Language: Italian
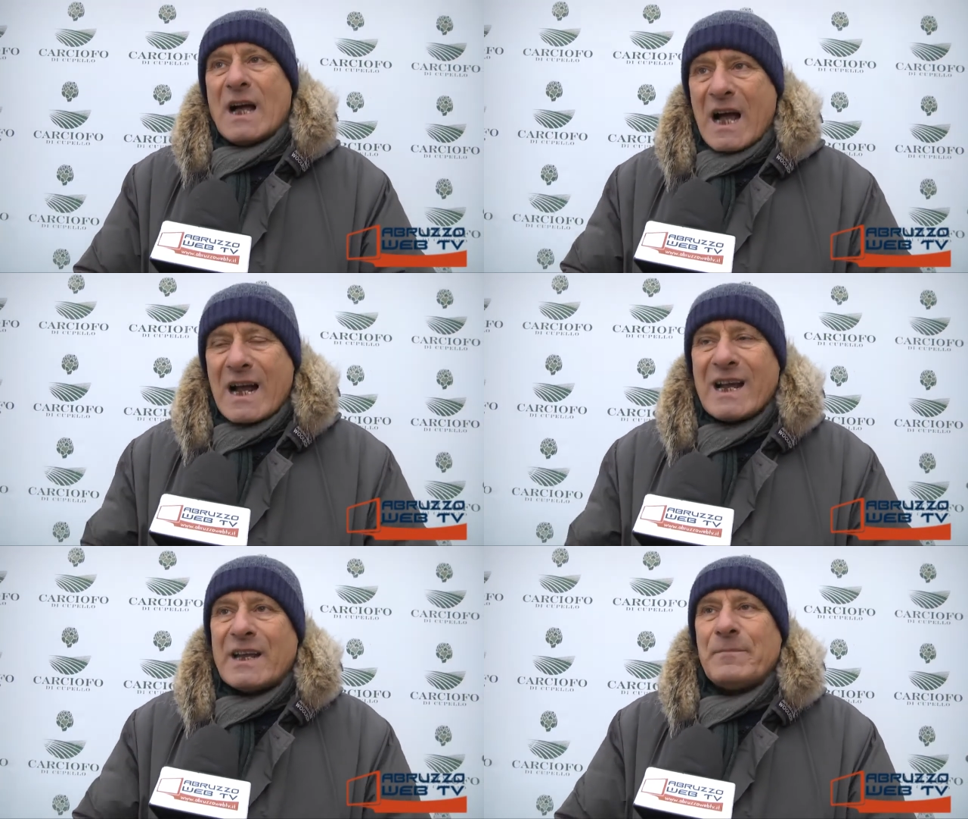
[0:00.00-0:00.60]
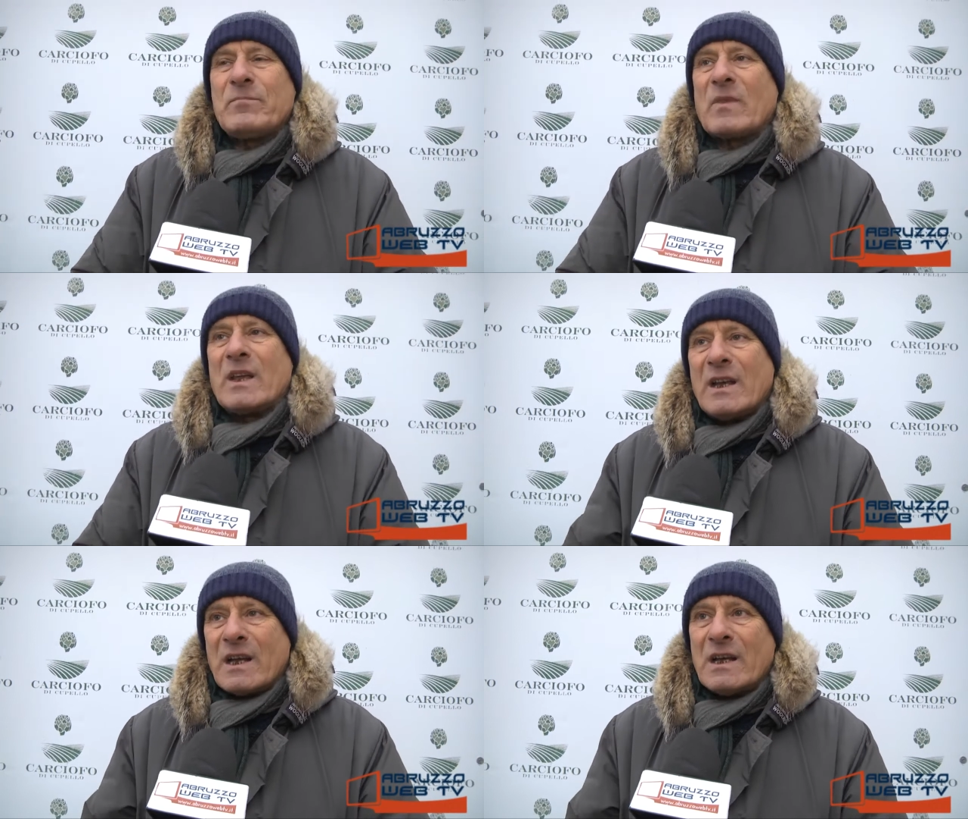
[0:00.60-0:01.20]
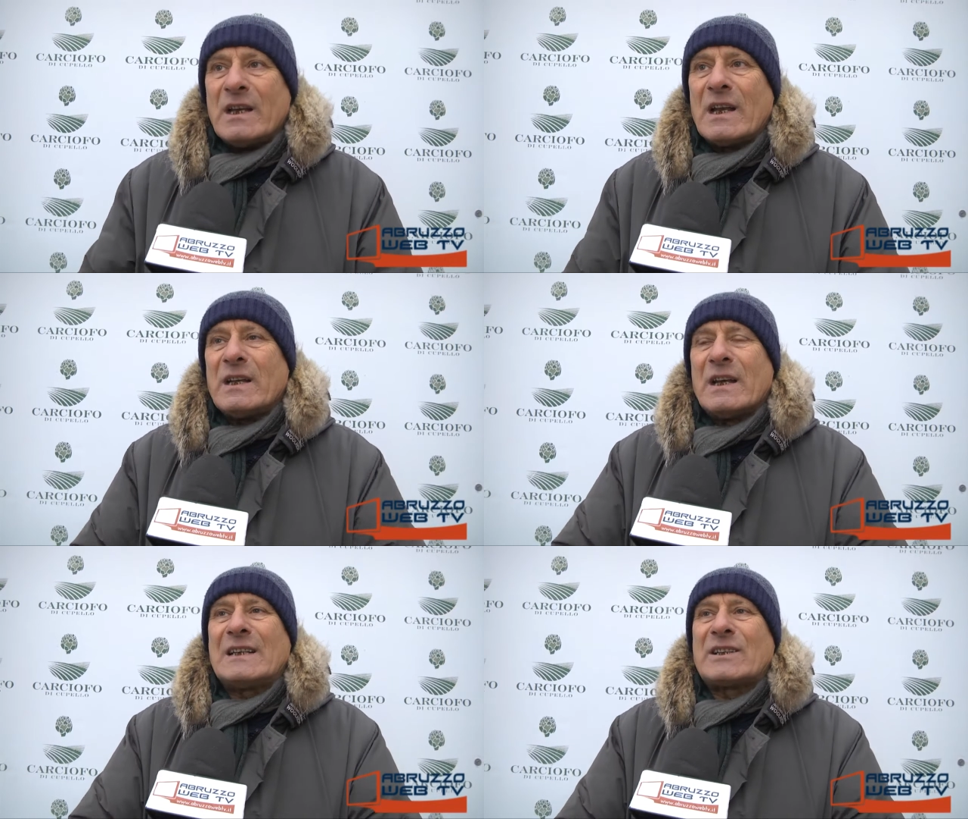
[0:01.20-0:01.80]
anche in, in,
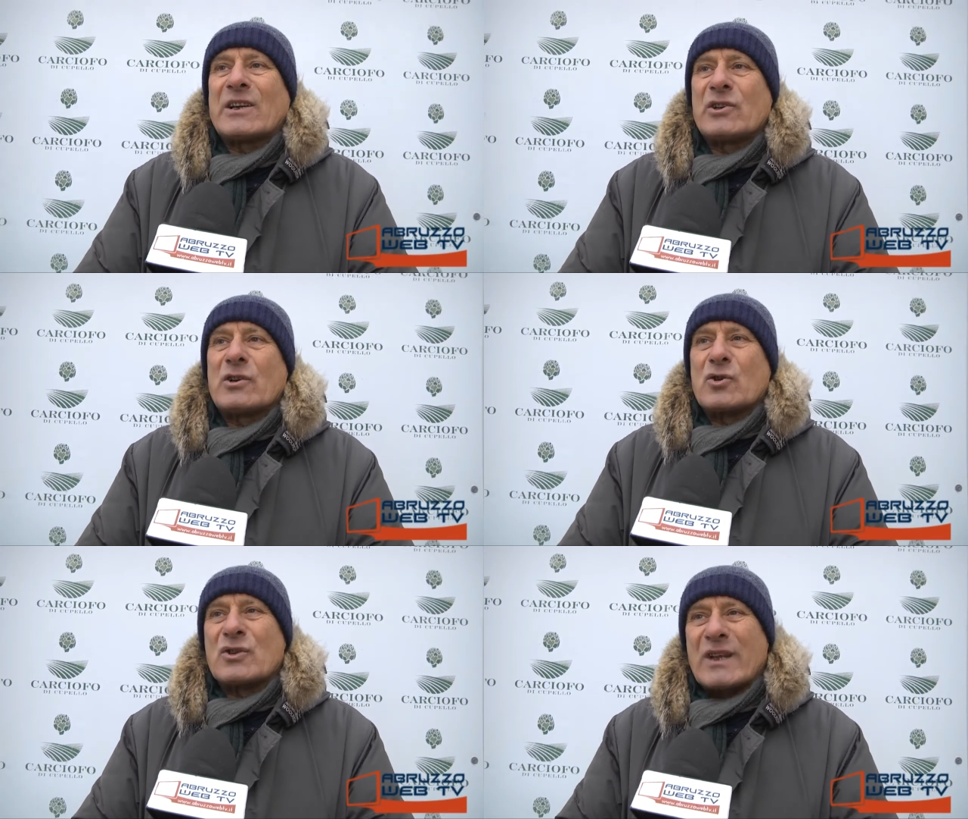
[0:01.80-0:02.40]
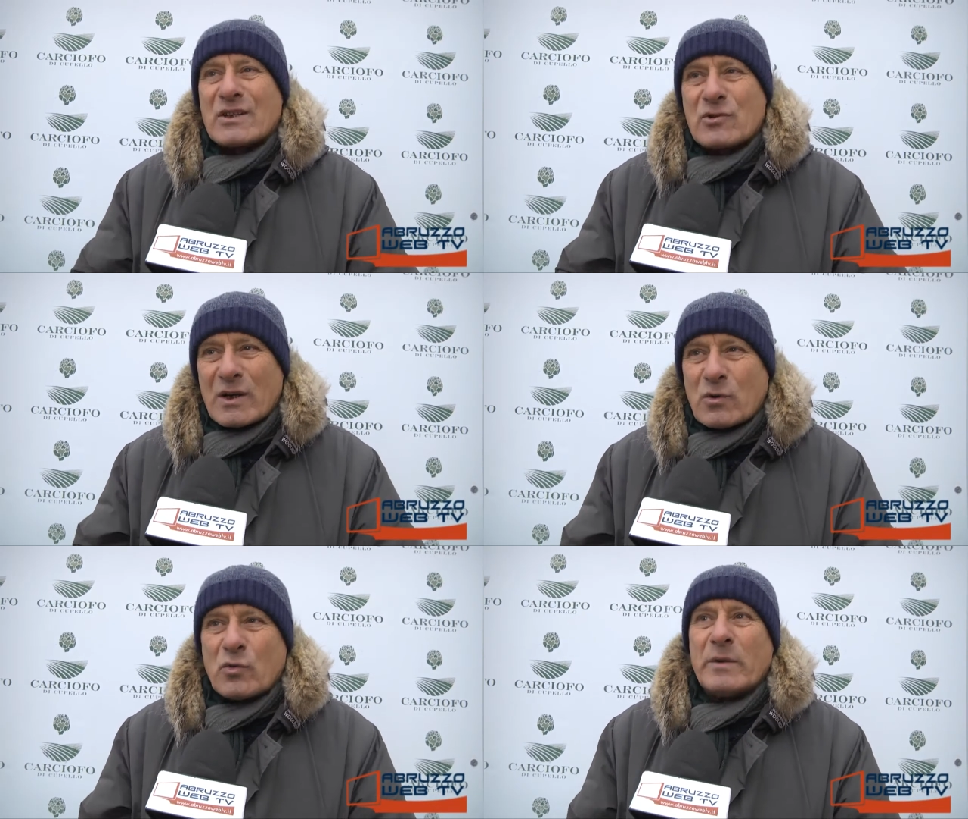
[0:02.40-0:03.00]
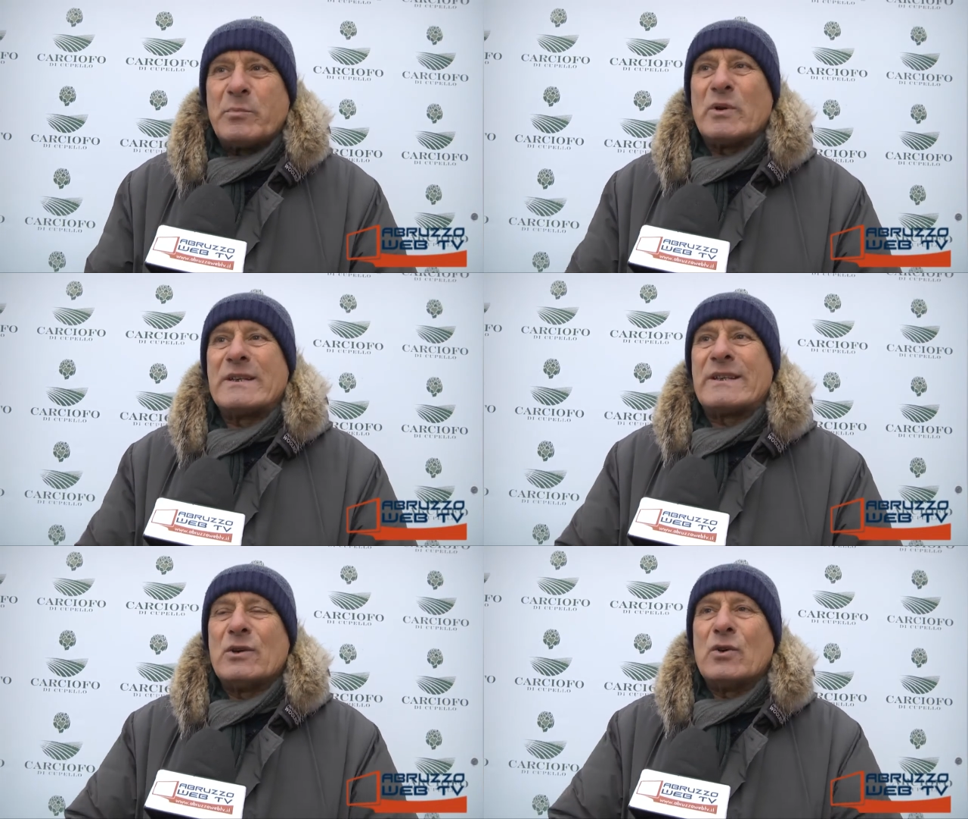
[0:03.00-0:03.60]
in altre circostanze, alcune
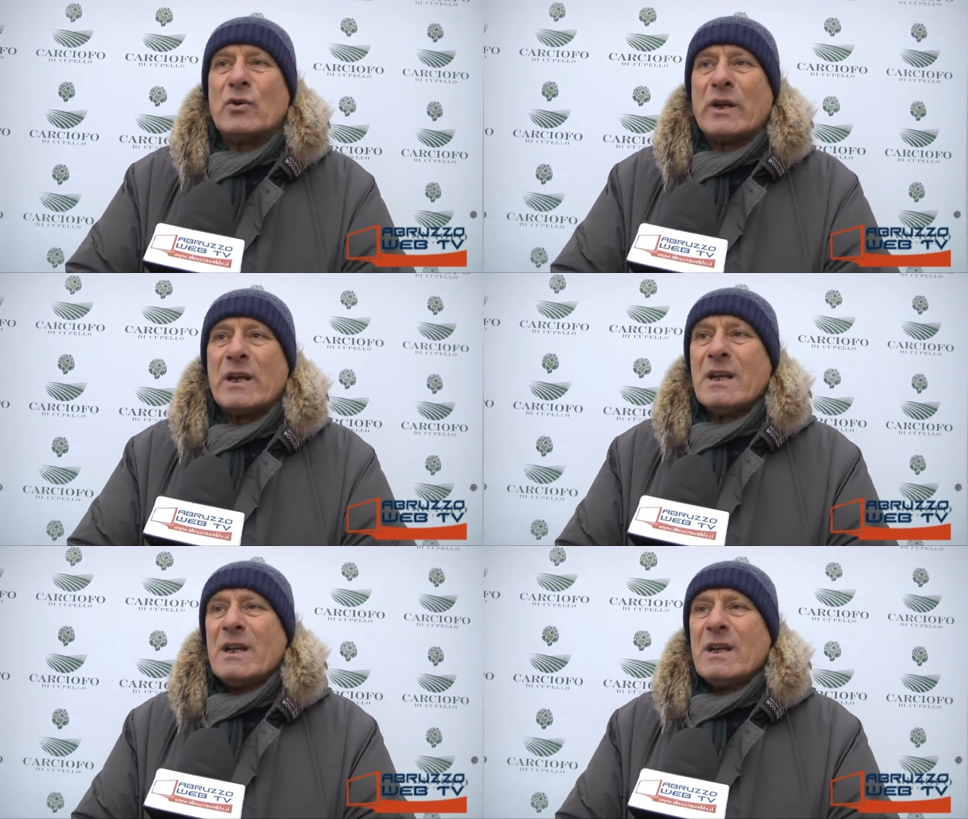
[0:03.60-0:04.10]
punizioni,